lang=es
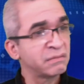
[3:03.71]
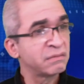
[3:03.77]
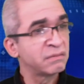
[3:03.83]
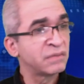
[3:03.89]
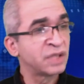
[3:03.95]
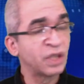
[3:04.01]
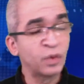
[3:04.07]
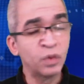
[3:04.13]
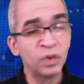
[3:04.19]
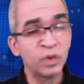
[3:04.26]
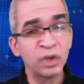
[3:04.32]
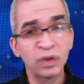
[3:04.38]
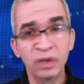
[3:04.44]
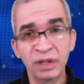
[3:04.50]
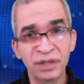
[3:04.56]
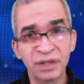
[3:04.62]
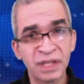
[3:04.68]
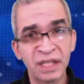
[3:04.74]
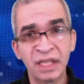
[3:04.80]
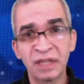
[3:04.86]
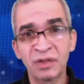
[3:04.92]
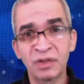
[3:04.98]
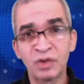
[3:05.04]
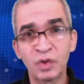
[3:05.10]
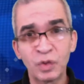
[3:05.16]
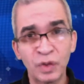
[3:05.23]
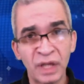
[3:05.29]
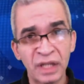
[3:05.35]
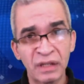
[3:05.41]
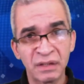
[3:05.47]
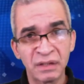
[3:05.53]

segunda o tercera ciudad,